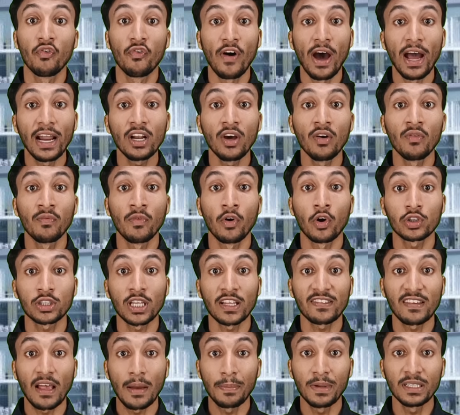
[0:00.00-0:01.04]
ভ্যানম
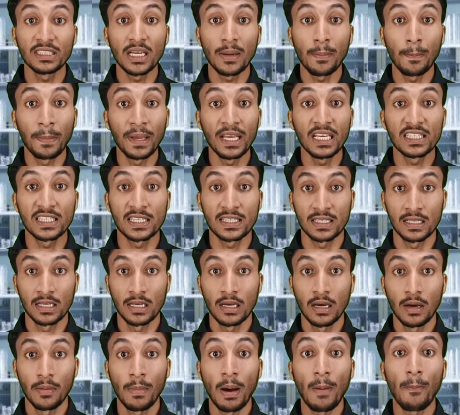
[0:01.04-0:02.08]
অর্থাৎ সাপের যে বীজ
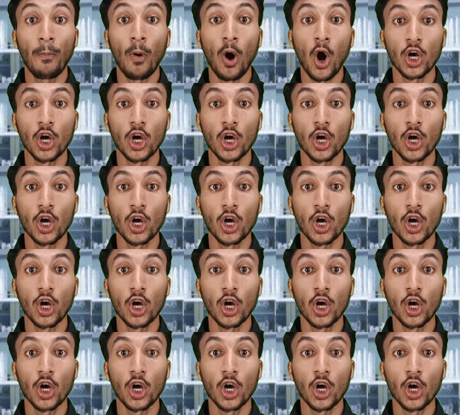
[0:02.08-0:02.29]
বা